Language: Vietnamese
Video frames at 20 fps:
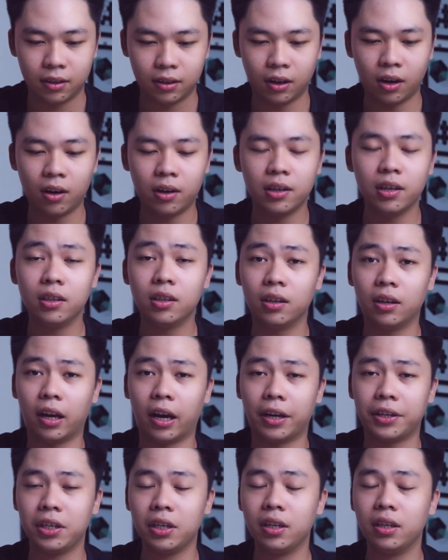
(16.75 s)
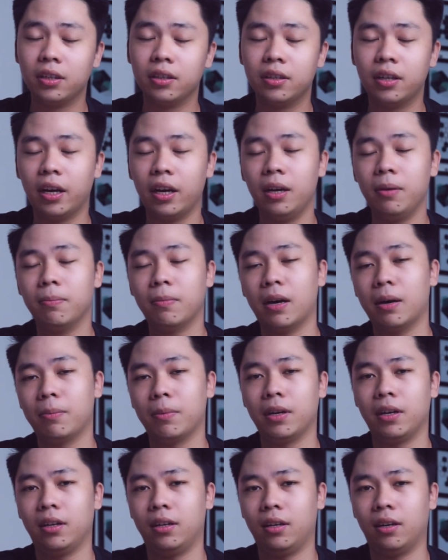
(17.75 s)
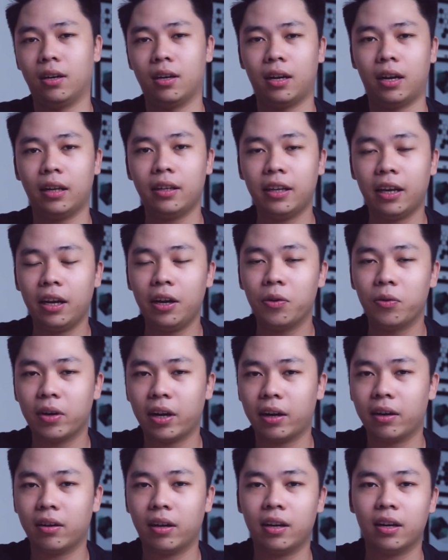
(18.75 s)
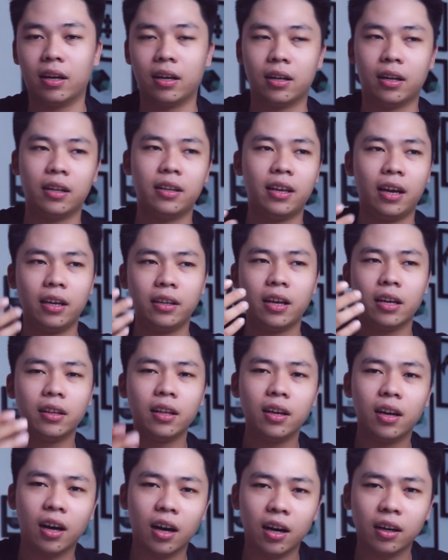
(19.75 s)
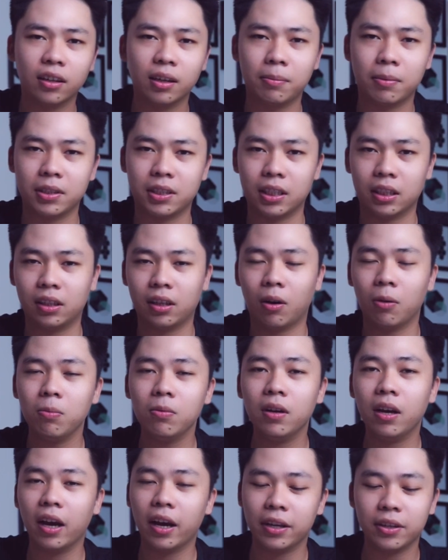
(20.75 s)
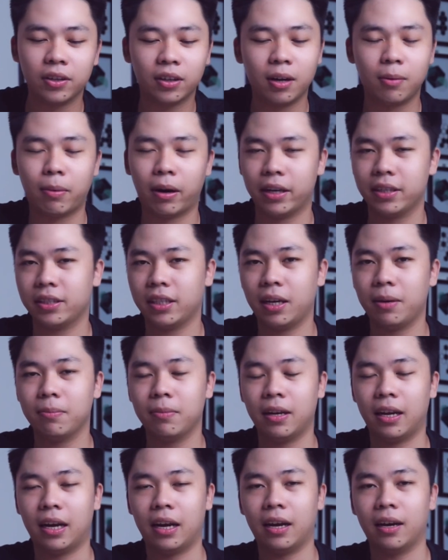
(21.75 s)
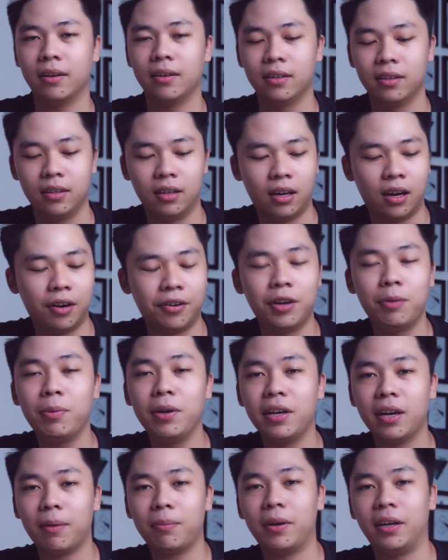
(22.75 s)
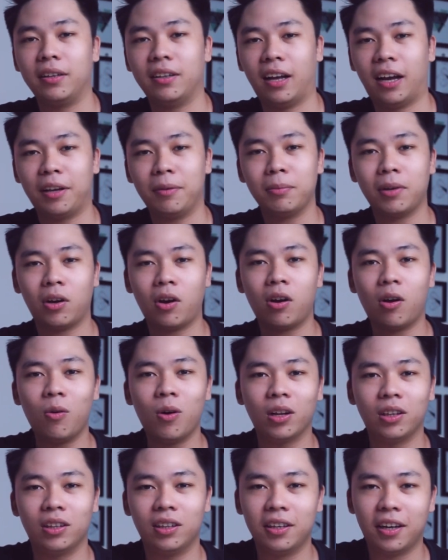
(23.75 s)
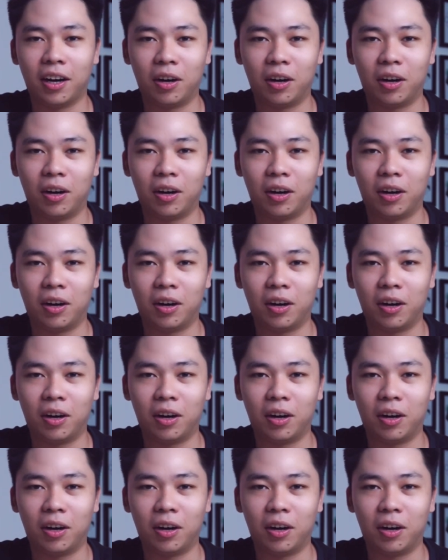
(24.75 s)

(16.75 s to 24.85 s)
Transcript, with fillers: Rồi, như thường lệ trước khi mà mình gọi là đánh giá hiệu năng hay là đánh giá chi tiết hơn thì mình sẽ thống kê cho các bạn xem là Realme 5 hiện tại chúng ta có cấu hình như thế